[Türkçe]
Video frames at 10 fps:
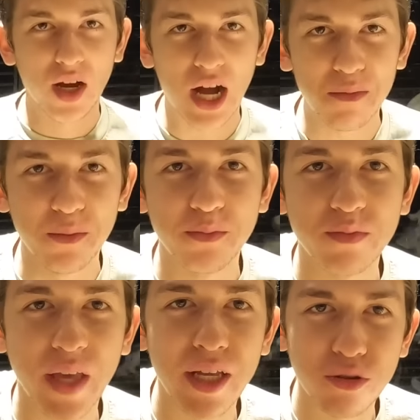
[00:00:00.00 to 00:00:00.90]
Abi
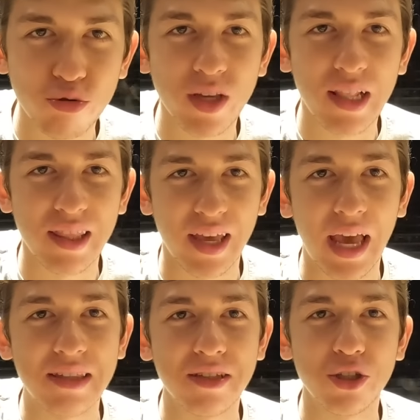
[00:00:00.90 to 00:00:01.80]
et güzel de
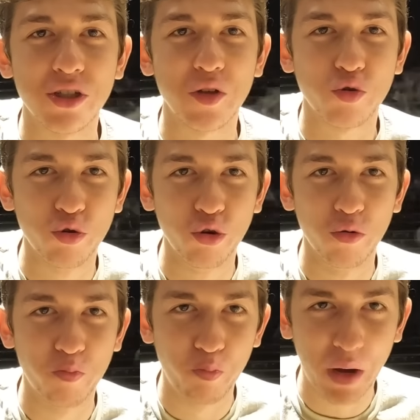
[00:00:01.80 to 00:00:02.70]
etin içine
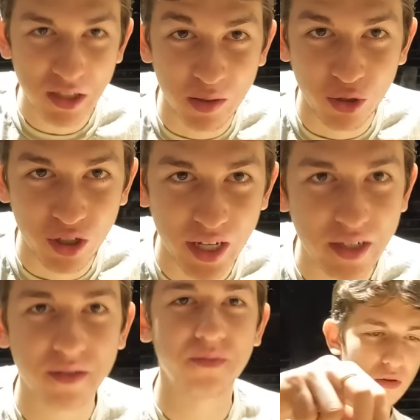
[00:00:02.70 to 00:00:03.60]
suyu basmışlar.
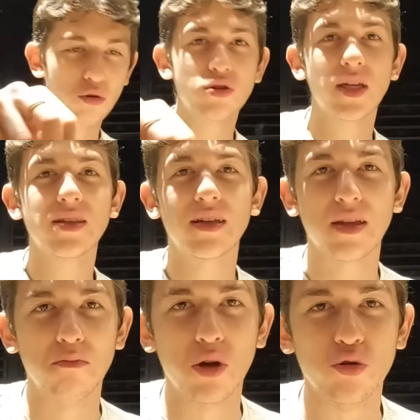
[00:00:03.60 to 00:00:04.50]
O yüzden
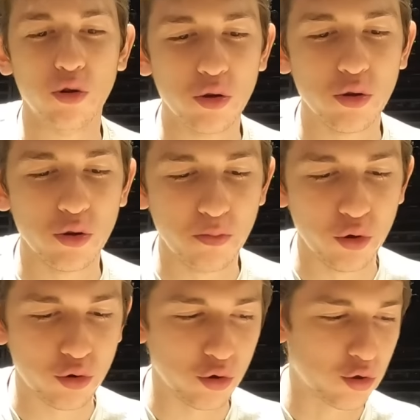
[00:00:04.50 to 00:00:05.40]
zaten böyle dolu dolu büyük